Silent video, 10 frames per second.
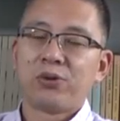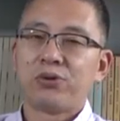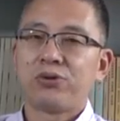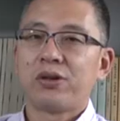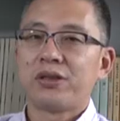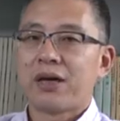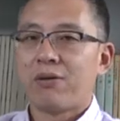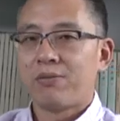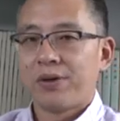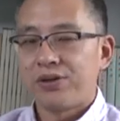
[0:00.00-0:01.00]
比如说在
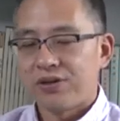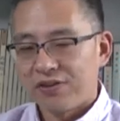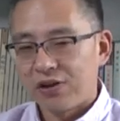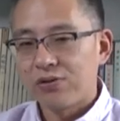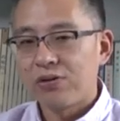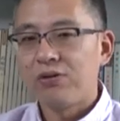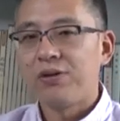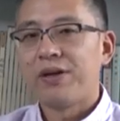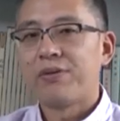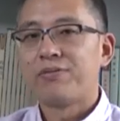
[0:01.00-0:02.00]
我们脂肪沟通
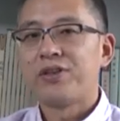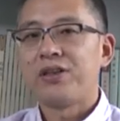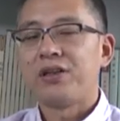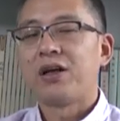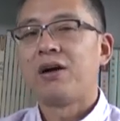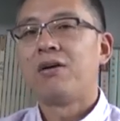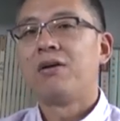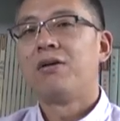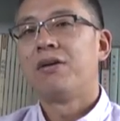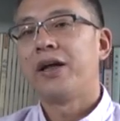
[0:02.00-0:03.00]
里面，我们提到，
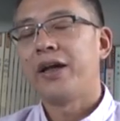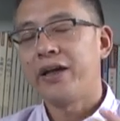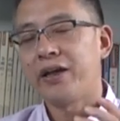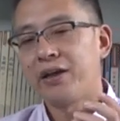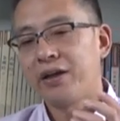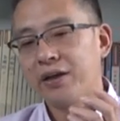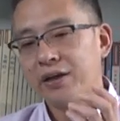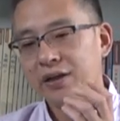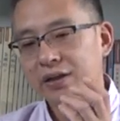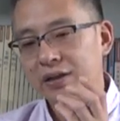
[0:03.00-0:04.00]
哎，
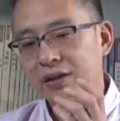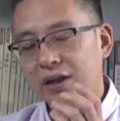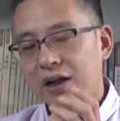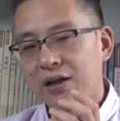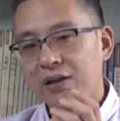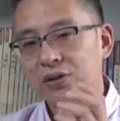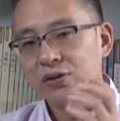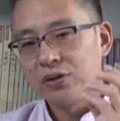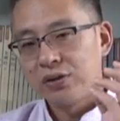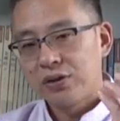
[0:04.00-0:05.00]
那
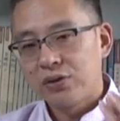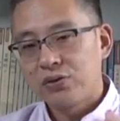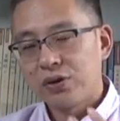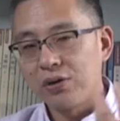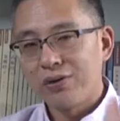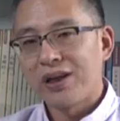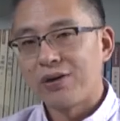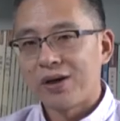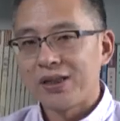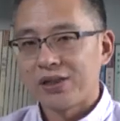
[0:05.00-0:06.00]
最后那
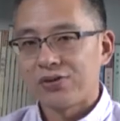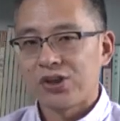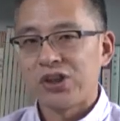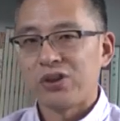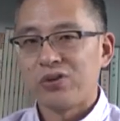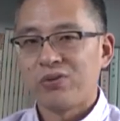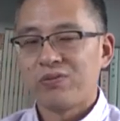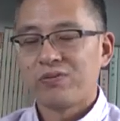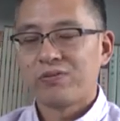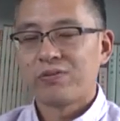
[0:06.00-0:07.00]
个环节就是行
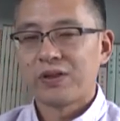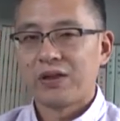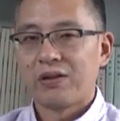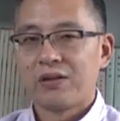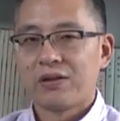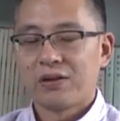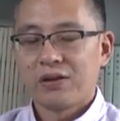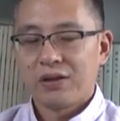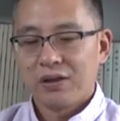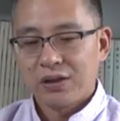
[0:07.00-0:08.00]
动，啊，
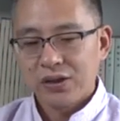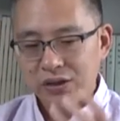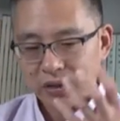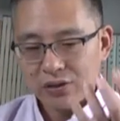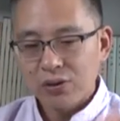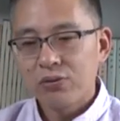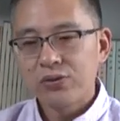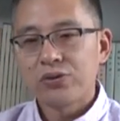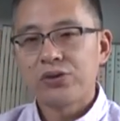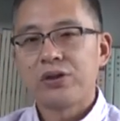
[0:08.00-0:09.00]
行
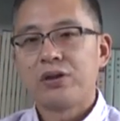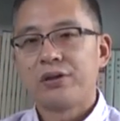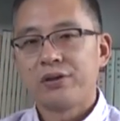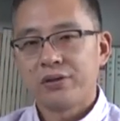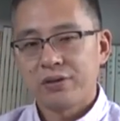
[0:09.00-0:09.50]
动就是